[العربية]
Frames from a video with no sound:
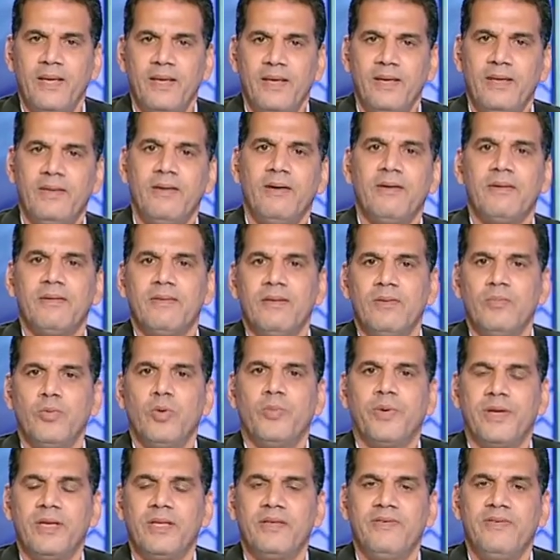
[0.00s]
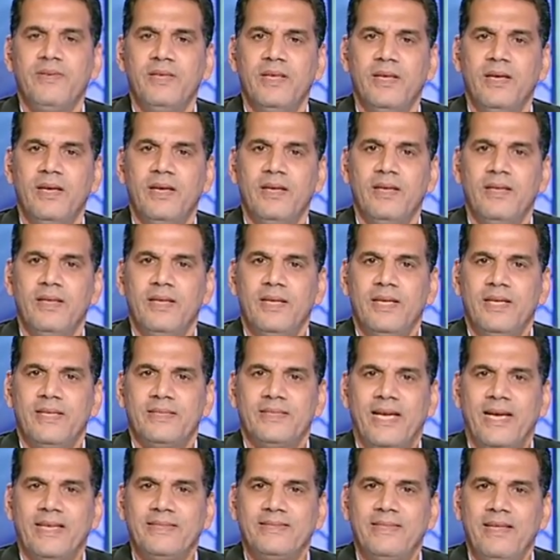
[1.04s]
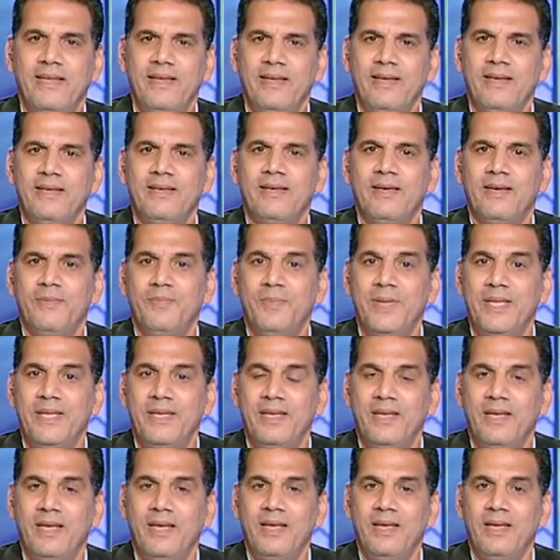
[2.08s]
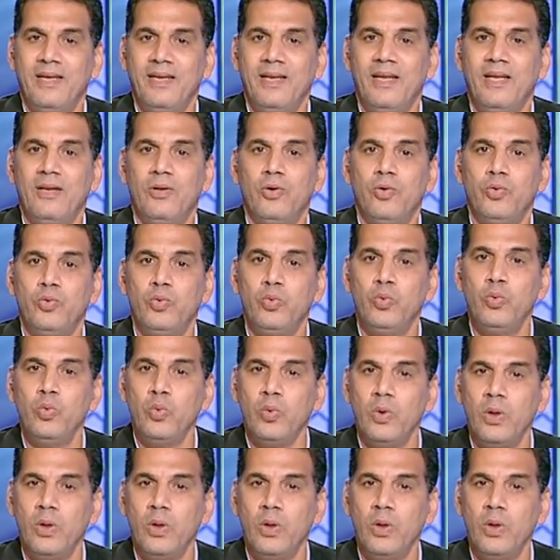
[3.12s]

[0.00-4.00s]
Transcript: اداره المباريات فيها تحتاج مننا الى الهدوء